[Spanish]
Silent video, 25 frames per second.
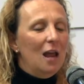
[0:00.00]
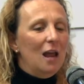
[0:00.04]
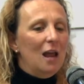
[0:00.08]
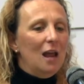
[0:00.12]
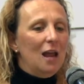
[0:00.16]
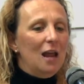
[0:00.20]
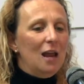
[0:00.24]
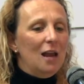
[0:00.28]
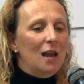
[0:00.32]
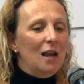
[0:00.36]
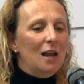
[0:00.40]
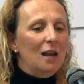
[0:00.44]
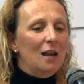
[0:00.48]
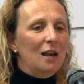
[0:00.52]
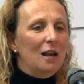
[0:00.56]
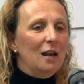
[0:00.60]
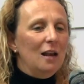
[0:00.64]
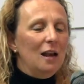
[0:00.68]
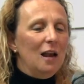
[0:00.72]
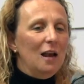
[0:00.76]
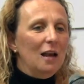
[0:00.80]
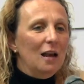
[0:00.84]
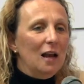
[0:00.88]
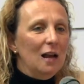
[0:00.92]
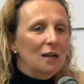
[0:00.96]

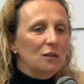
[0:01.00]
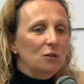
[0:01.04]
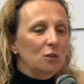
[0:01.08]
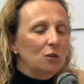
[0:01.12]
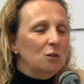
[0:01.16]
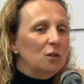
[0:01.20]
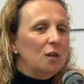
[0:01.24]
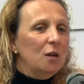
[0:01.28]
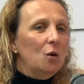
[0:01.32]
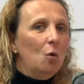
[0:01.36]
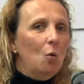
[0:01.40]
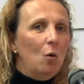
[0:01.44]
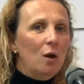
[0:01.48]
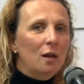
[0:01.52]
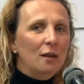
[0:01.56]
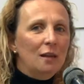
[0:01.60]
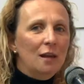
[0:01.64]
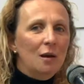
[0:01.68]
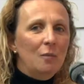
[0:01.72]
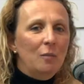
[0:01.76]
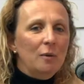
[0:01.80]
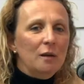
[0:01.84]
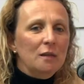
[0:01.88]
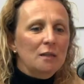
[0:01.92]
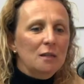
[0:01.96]
El, calcio se
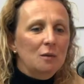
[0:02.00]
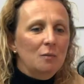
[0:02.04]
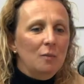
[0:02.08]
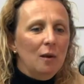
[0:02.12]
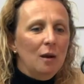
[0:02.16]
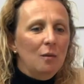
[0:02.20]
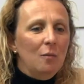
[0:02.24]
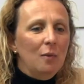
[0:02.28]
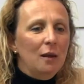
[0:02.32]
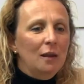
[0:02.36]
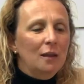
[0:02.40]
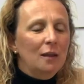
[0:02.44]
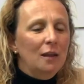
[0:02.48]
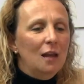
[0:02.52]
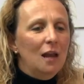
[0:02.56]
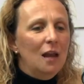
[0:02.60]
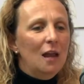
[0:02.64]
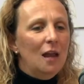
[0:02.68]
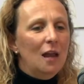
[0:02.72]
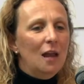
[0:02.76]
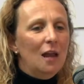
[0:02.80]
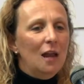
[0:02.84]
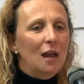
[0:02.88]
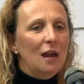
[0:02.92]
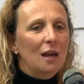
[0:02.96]
encuentra
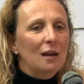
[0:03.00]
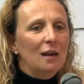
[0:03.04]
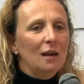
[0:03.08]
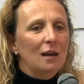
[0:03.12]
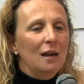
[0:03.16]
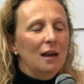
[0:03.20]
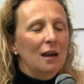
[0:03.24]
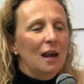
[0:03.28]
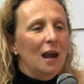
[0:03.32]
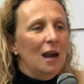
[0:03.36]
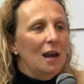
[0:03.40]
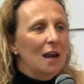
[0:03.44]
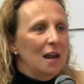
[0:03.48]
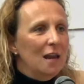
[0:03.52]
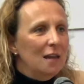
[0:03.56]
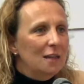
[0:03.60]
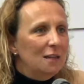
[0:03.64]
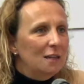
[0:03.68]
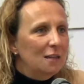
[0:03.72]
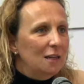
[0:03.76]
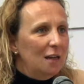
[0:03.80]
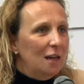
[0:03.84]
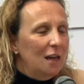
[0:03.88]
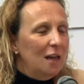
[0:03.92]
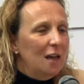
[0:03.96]
principalmente en la
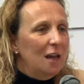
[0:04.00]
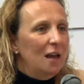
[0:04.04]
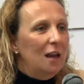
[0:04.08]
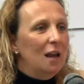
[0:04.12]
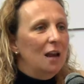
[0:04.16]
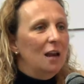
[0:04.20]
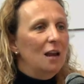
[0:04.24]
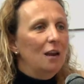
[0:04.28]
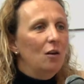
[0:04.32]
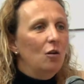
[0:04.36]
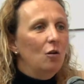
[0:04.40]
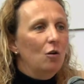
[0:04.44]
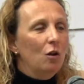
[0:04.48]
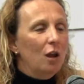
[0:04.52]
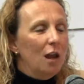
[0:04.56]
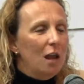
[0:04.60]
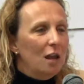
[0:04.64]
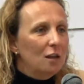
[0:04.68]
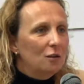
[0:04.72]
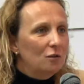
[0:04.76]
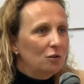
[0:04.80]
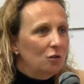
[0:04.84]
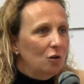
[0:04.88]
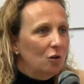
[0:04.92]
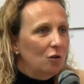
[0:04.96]
leche, en los
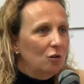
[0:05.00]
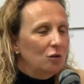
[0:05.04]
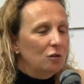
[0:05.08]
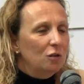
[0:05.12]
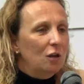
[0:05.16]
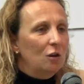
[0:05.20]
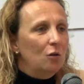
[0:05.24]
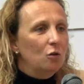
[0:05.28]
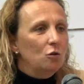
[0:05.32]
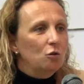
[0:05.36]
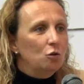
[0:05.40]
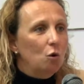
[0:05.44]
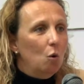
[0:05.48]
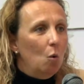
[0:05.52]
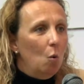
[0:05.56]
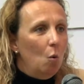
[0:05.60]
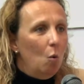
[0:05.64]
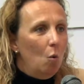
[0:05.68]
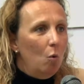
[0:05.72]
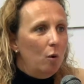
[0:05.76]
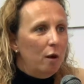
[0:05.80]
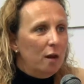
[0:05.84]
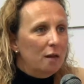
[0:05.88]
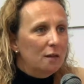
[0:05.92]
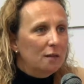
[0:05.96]
quesos, en los
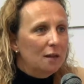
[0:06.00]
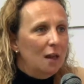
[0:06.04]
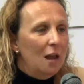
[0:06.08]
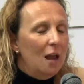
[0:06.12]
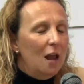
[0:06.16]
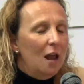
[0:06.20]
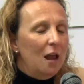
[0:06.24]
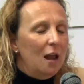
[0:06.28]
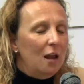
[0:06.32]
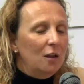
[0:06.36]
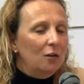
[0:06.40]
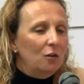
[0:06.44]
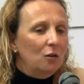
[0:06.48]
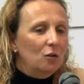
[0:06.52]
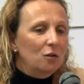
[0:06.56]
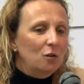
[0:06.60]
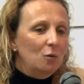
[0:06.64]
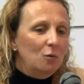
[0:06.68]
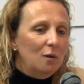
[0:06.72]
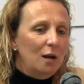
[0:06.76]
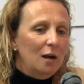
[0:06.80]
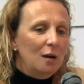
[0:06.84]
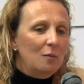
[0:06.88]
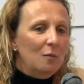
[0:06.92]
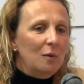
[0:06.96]
yogures, entonces
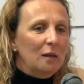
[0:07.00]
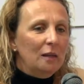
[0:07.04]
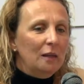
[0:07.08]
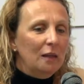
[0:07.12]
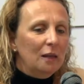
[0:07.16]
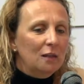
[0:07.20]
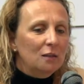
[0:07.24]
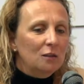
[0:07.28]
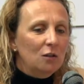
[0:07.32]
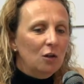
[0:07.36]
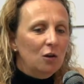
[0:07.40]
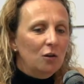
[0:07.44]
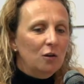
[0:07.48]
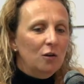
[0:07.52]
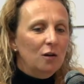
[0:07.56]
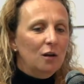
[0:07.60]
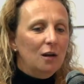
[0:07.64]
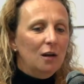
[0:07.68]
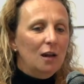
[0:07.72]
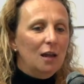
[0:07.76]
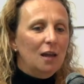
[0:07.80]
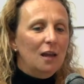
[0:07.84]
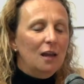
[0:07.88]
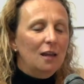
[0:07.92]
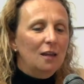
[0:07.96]
una alimentación
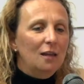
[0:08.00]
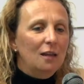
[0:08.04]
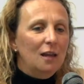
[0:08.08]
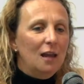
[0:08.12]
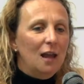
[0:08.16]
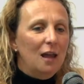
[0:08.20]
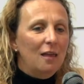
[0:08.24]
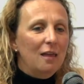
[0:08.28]
este,